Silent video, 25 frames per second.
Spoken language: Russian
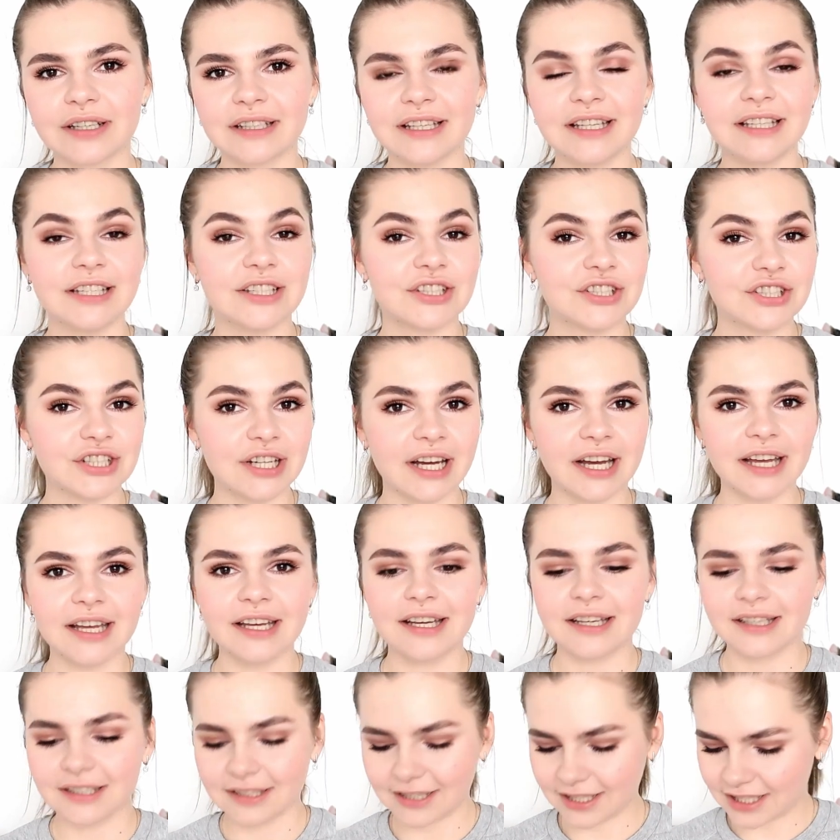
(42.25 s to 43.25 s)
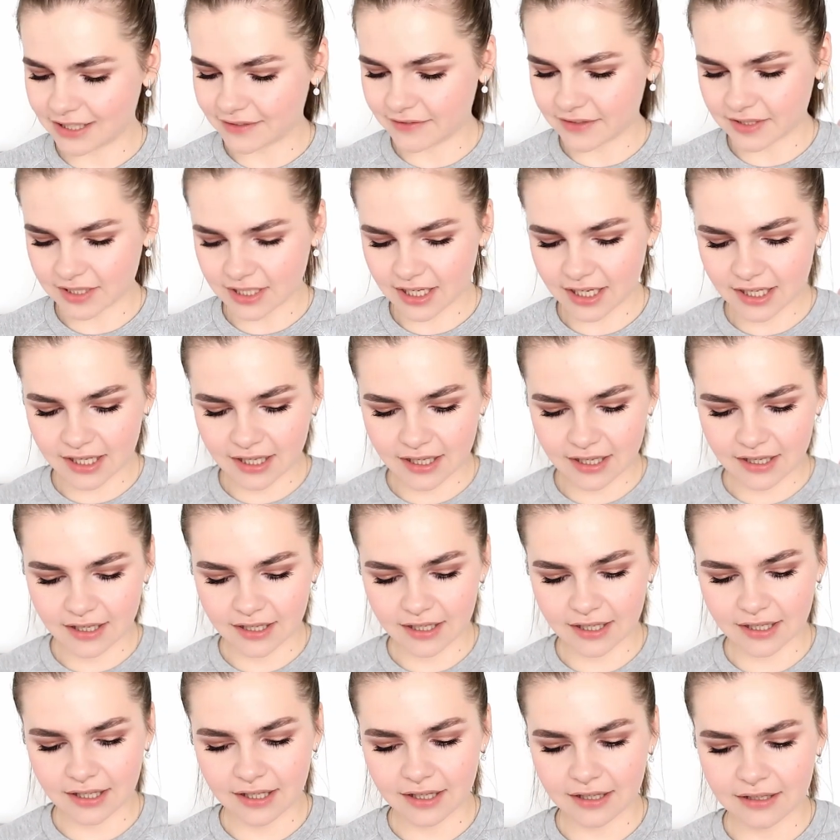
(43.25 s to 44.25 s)
или чая, или вязание
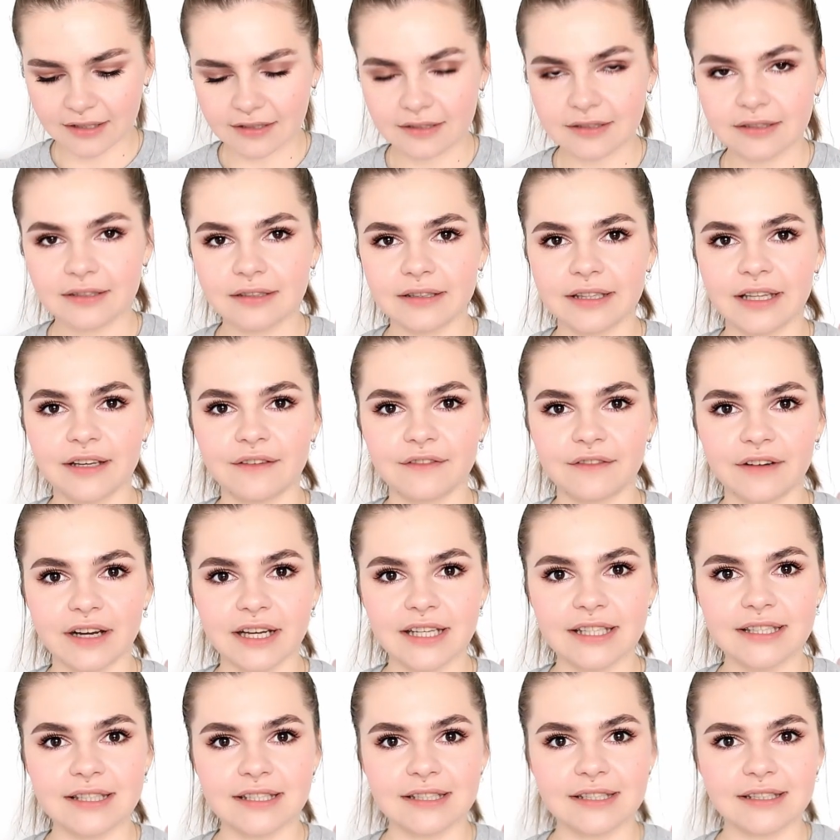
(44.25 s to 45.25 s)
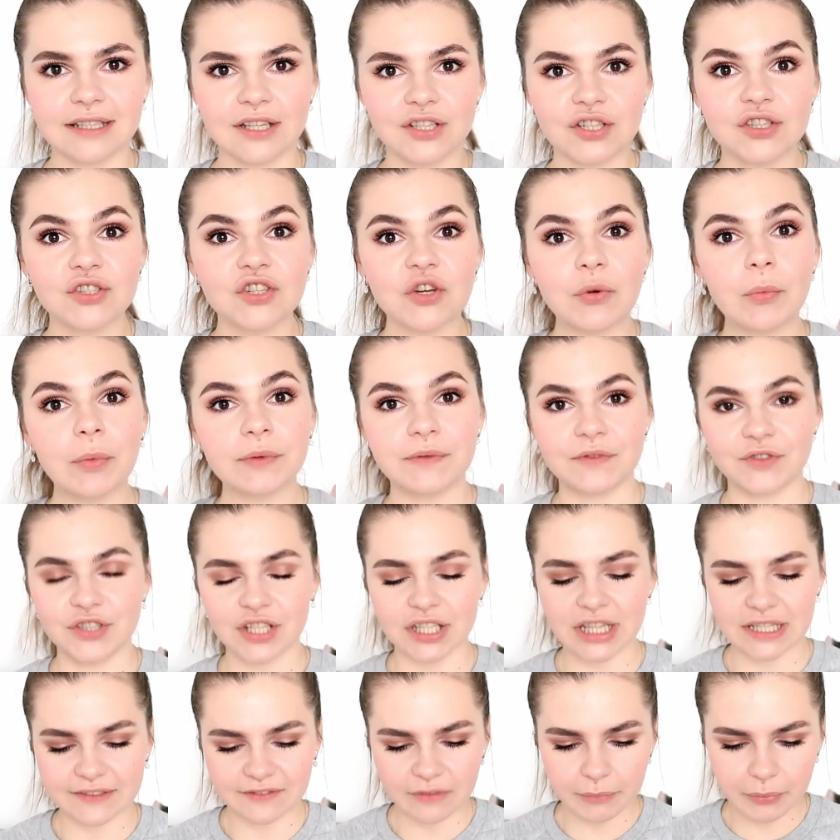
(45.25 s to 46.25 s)
и Давайте начнем
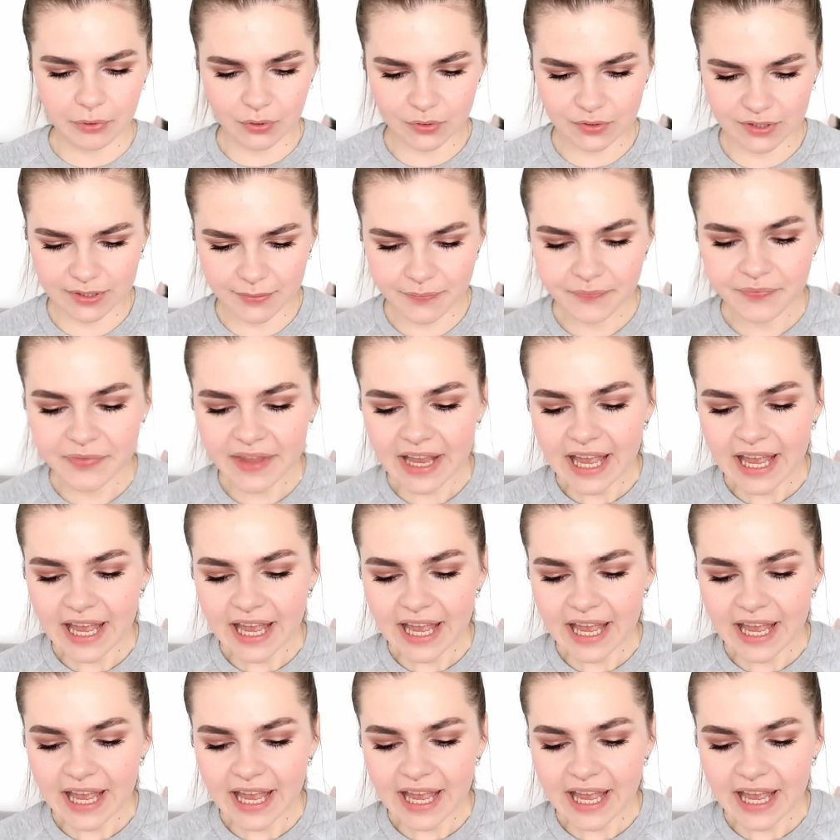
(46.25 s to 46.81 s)
отвечать на вопросы.